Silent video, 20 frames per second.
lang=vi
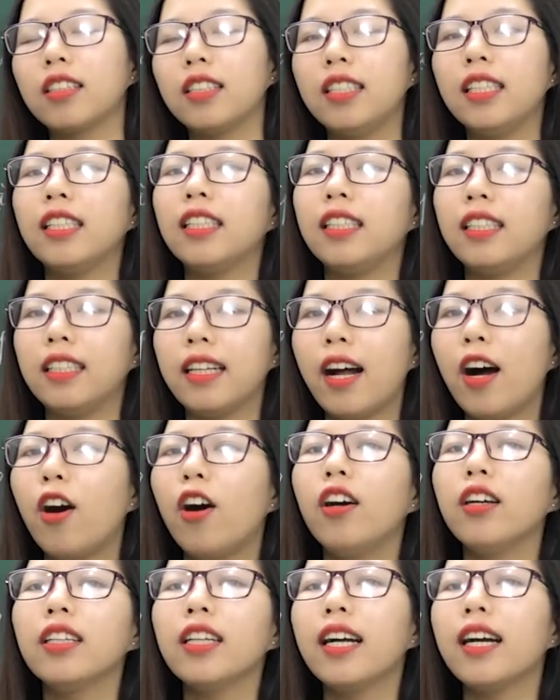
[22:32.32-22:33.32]
chỉ
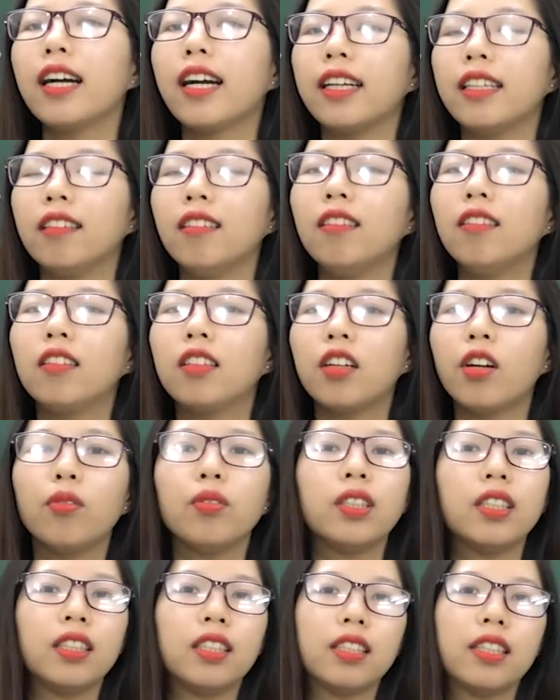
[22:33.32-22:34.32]
rõ ra cái sự
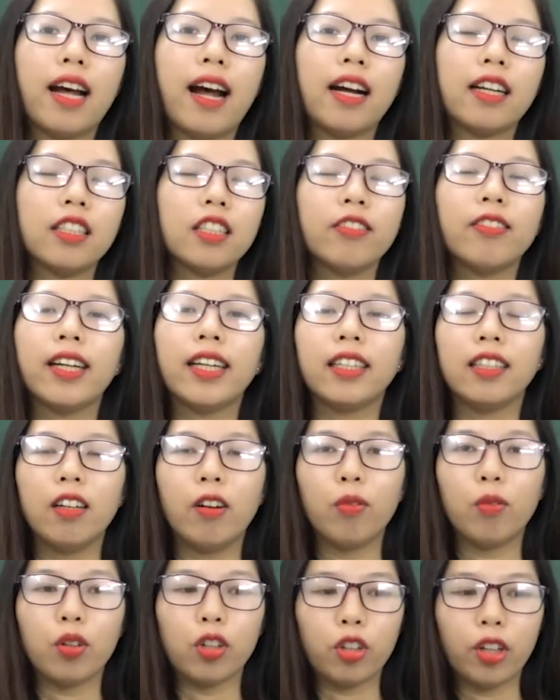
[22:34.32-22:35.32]
không chính đáng trong hành
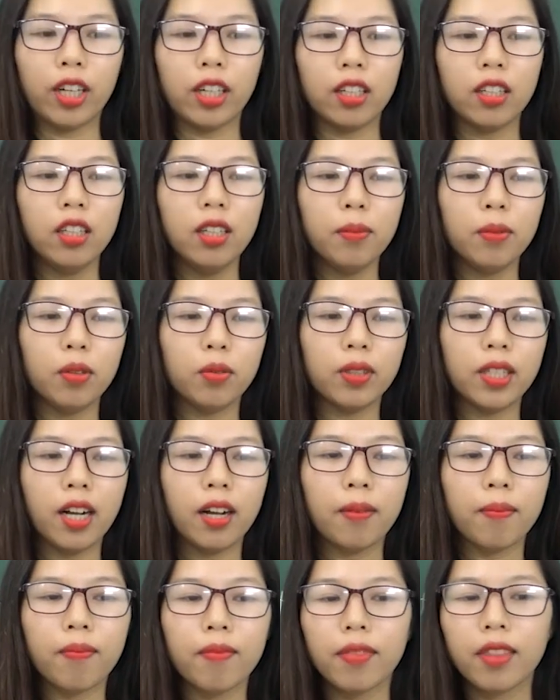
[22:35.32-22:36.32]
động của toán cướp, đúng
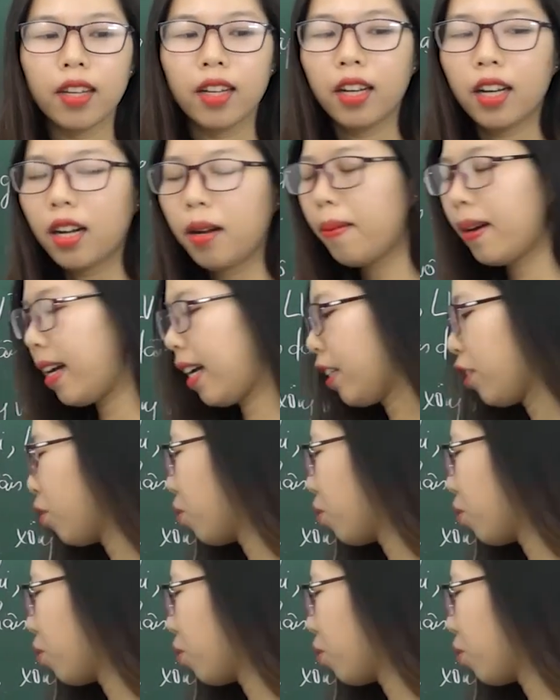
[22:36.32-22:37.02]
không? Các bạn hãy